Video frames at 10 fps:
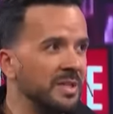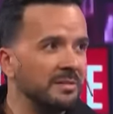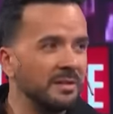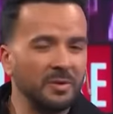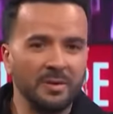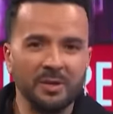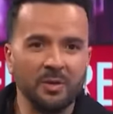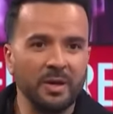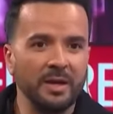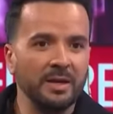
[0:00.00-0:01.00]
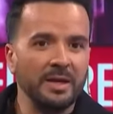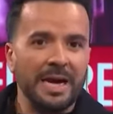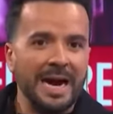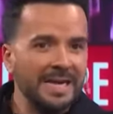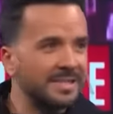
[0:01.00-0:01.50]
estoy hablando de
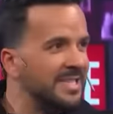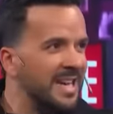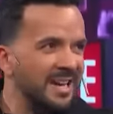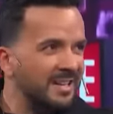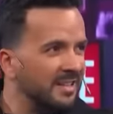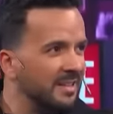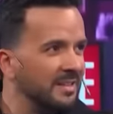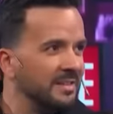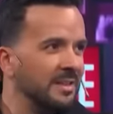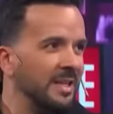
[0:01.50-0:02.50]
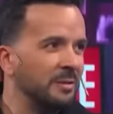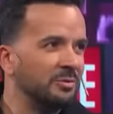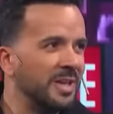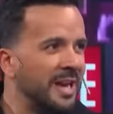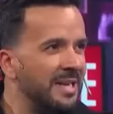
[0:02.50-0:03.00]
Asia, de
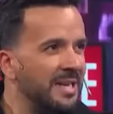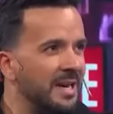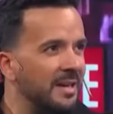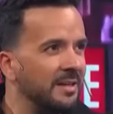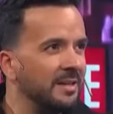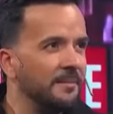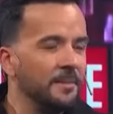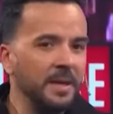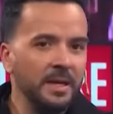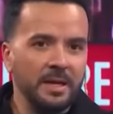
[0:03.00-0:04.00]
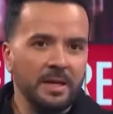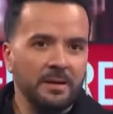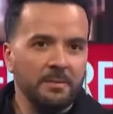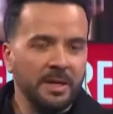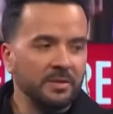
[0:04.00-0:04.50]
Australia,
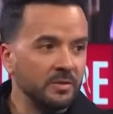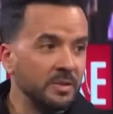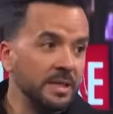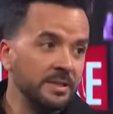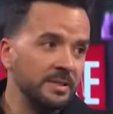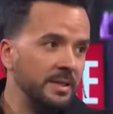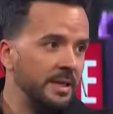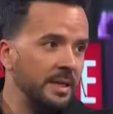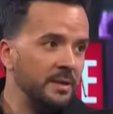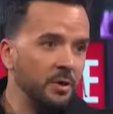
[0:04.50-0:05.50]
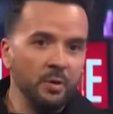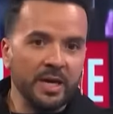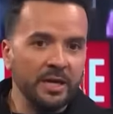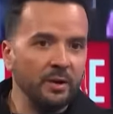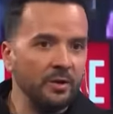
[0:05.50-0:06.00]
Em, entonces él eh, le dio un
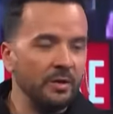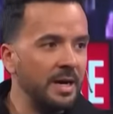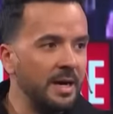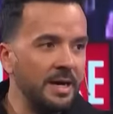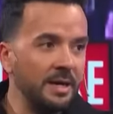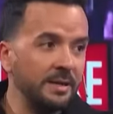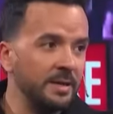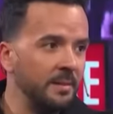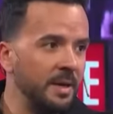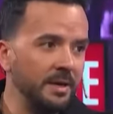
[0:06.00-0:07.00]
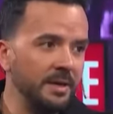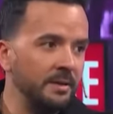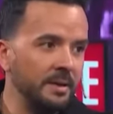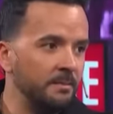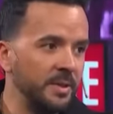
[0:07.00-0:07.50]
giro al tema
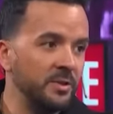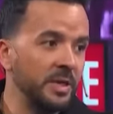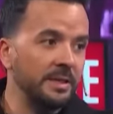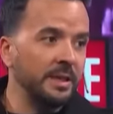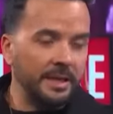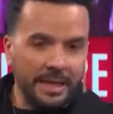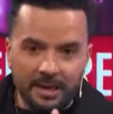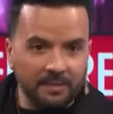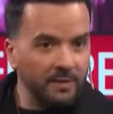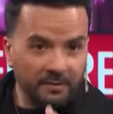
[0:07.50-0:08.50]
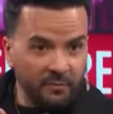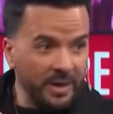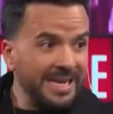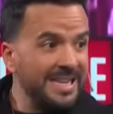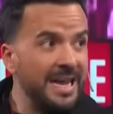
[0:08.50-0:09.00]
impresionante. Él fue
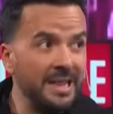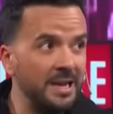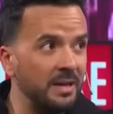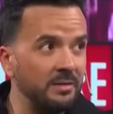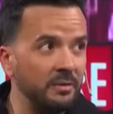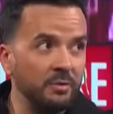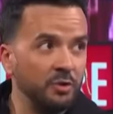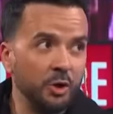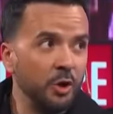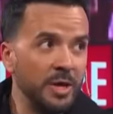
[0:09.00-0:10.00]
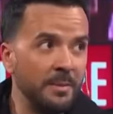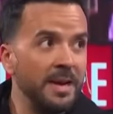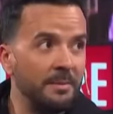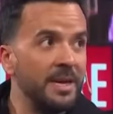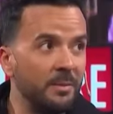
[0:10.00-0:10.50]
idea de él. No, yo no lo llamé,
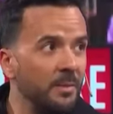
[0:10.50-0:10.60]
él me llamó a